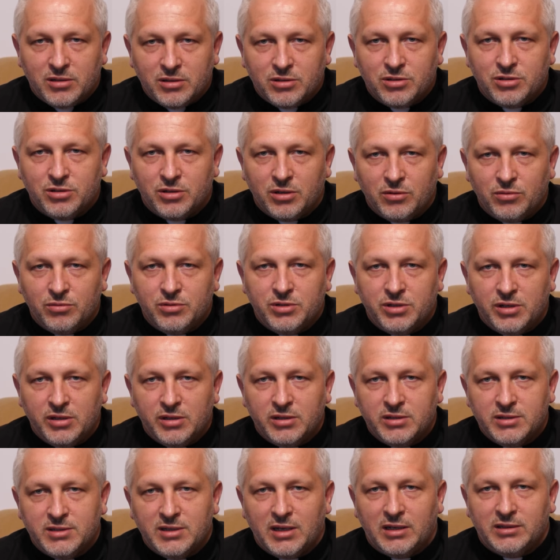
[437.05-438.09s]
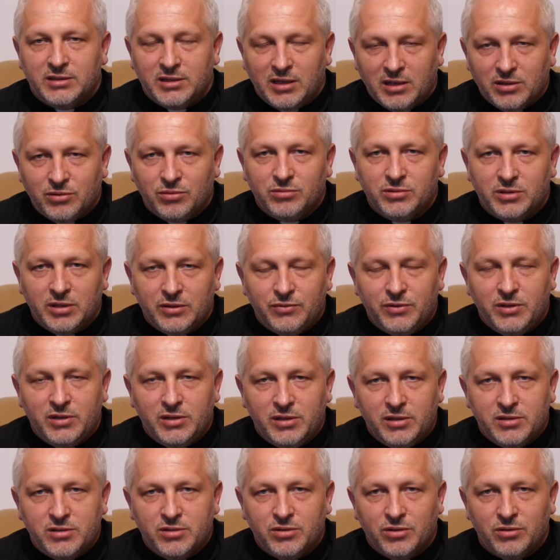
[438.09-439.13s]
czy ludzie za taką
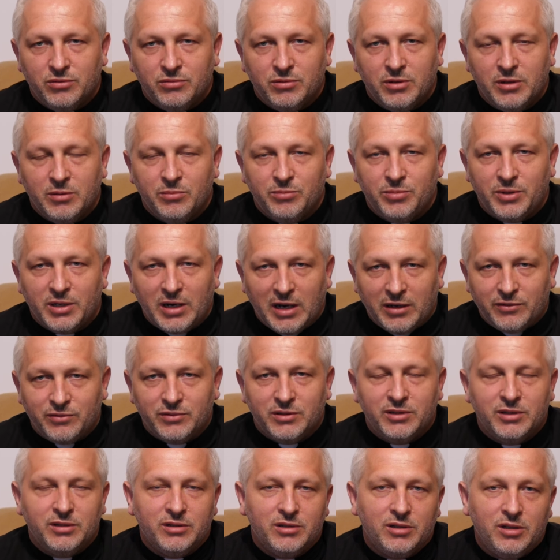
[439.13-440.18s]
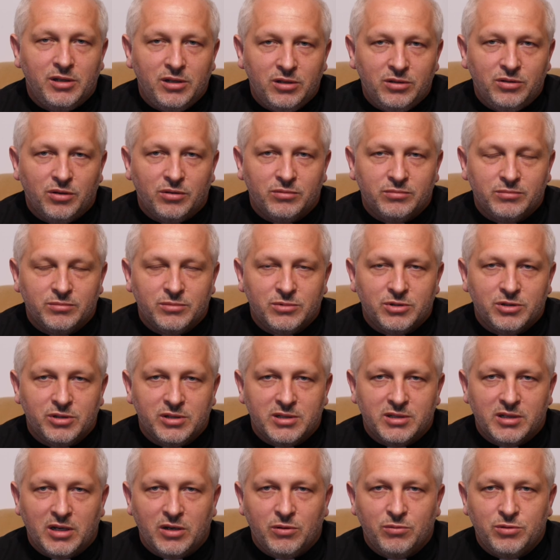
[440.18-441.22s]
definicją prawdy idą, czy
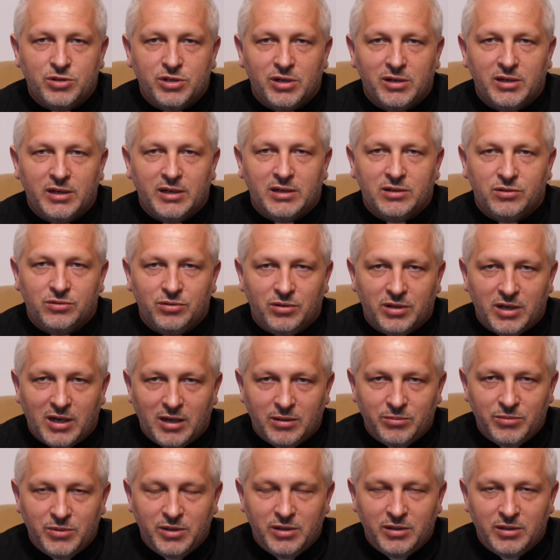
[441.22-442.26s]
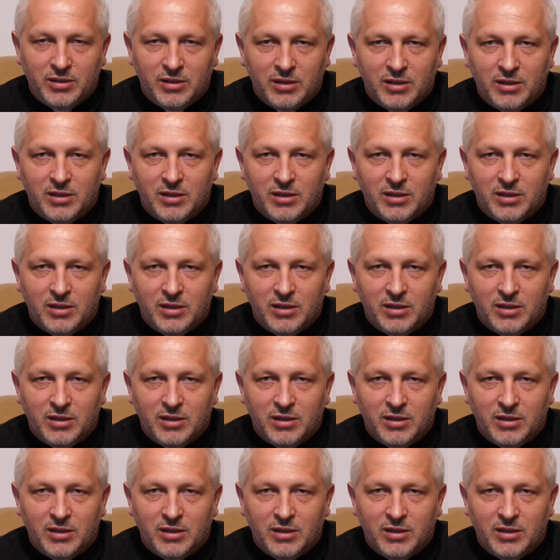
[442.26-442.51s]
stają się lektorami